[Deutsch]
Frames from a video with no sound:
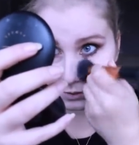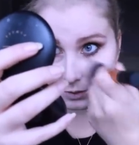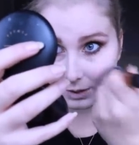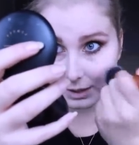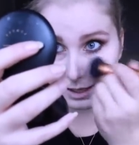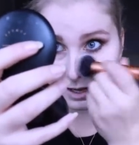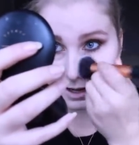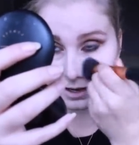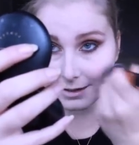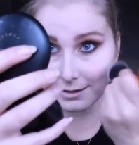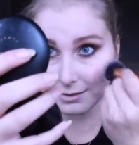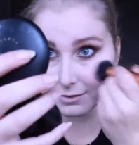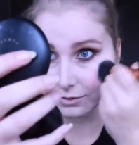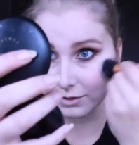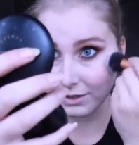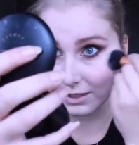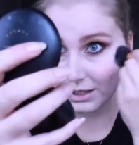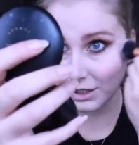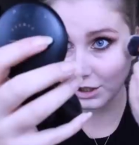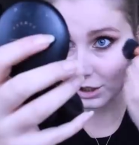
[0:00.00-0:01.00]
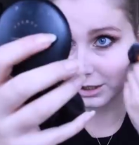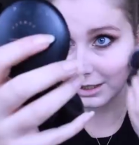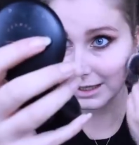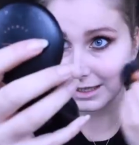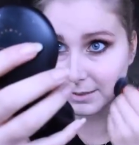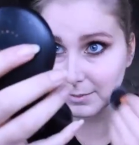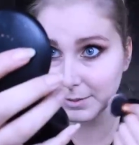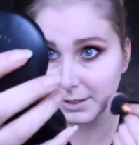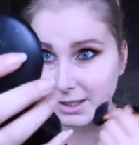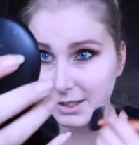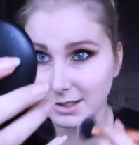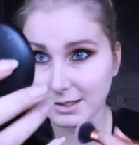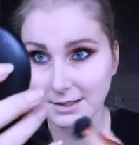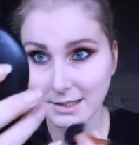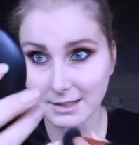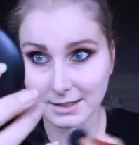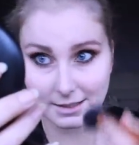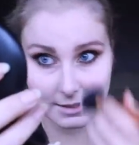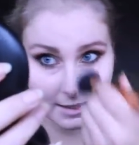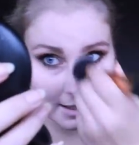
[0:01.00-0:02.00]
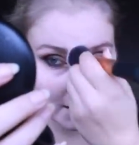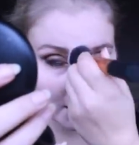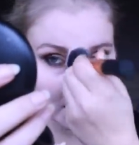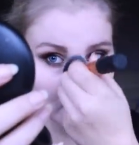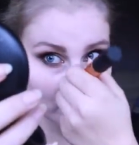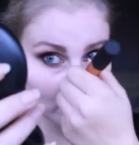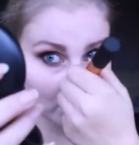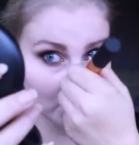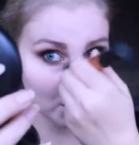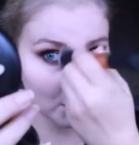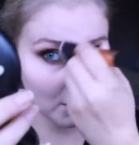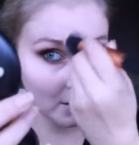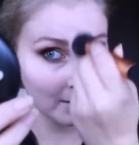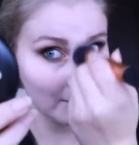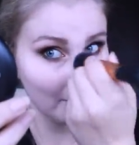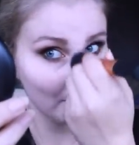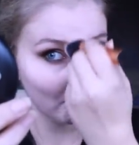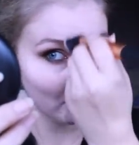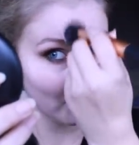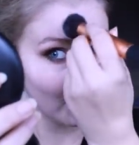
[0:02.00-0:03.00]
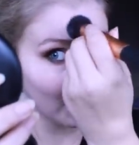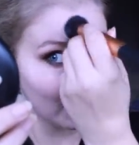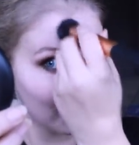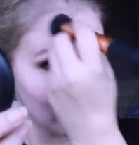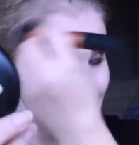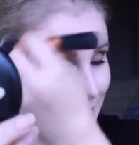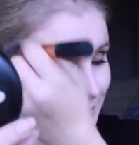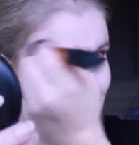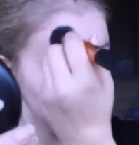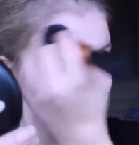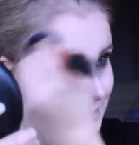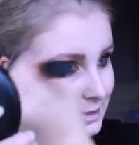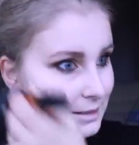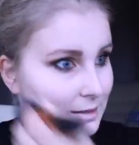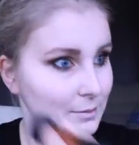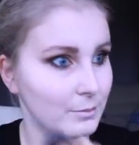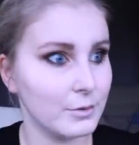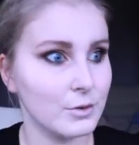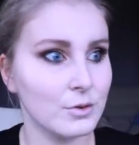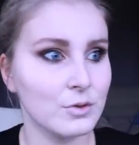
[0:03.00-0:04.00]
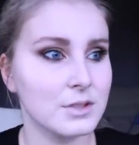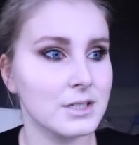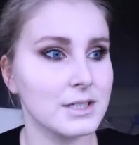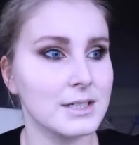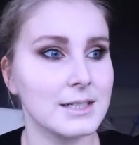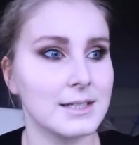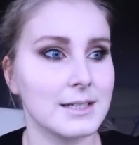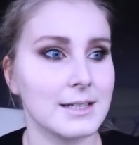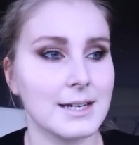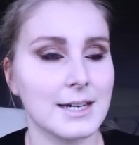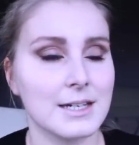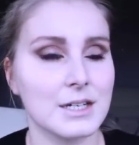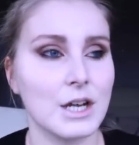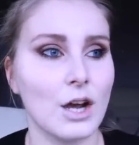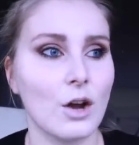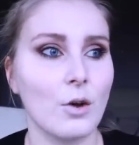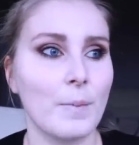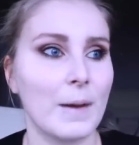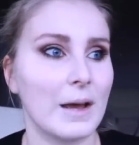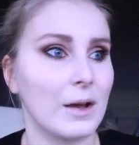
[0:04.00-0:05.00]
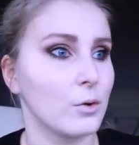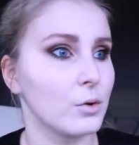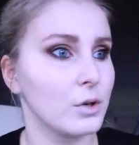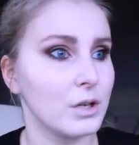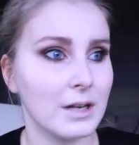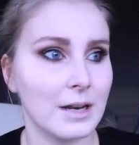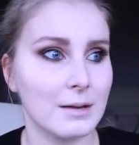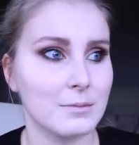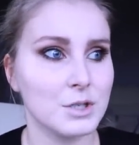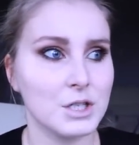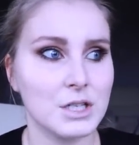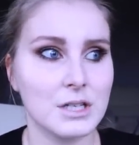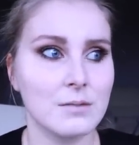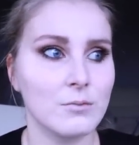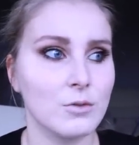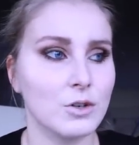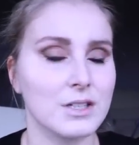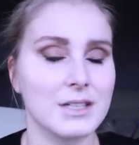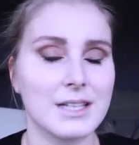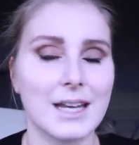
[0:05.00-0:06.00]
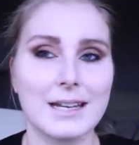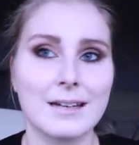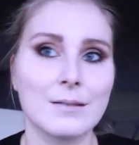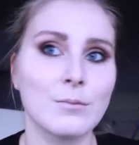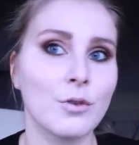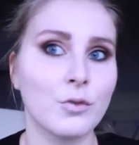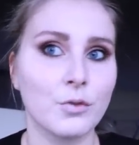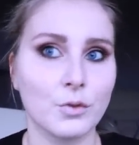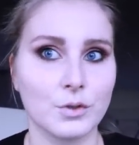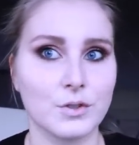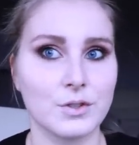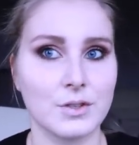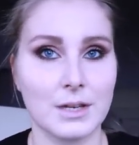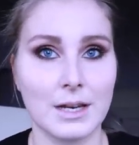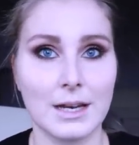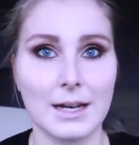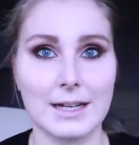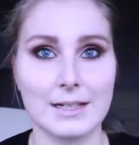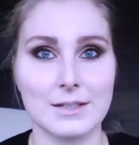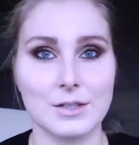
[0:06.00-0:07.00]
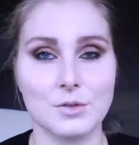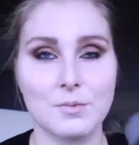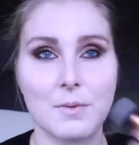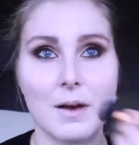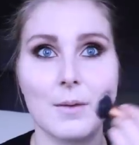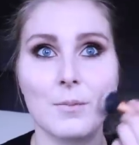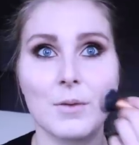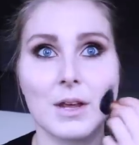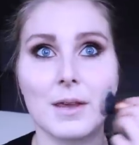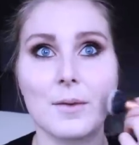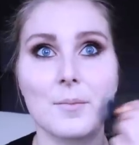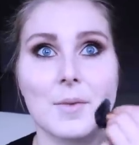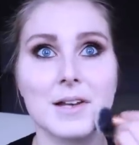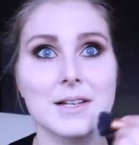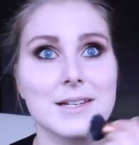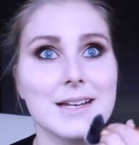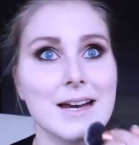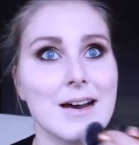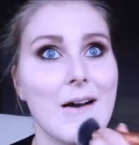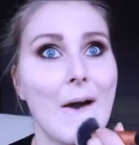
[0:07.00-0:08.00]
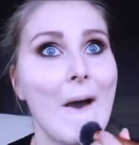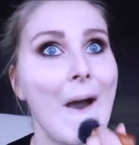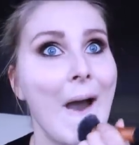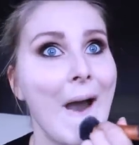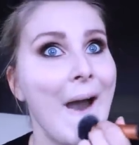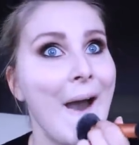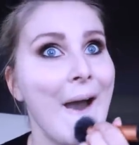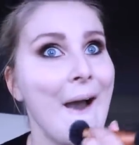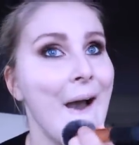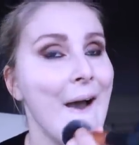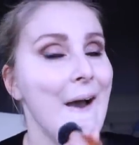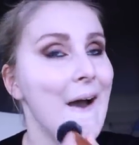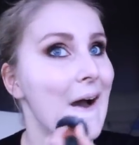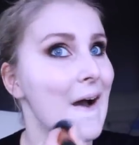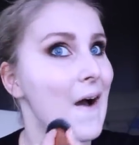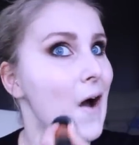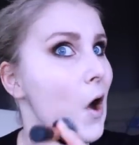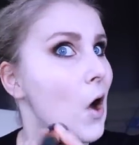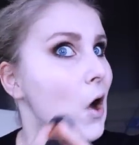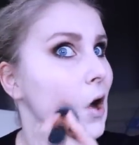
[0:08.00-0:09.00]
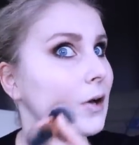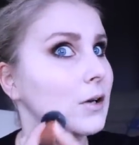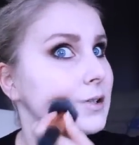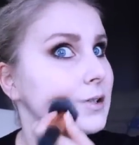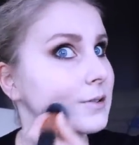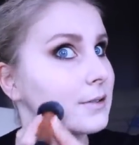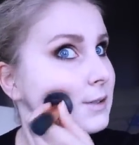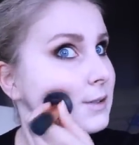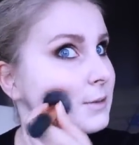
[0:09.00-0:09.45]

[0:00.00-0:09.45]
so gelernt und ich liebe diese Technik und ich nehme diese, benutze diese Technik auch bei Kunden, habe ich die immer und es hat immer funktioniert. Also ich war immer jemand, der äh,